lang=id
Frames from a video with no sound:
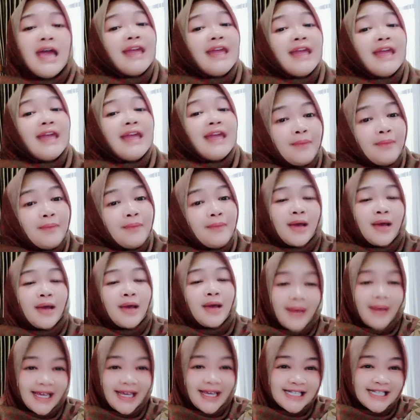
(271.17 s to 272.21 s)
yang baru
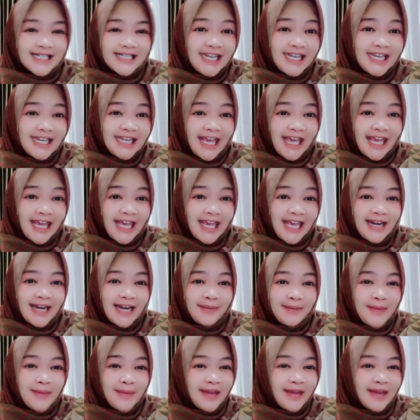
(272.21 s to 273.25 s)
pakai skincare.
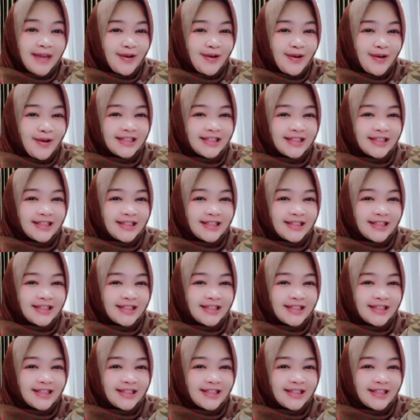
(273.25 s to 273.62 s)
buyout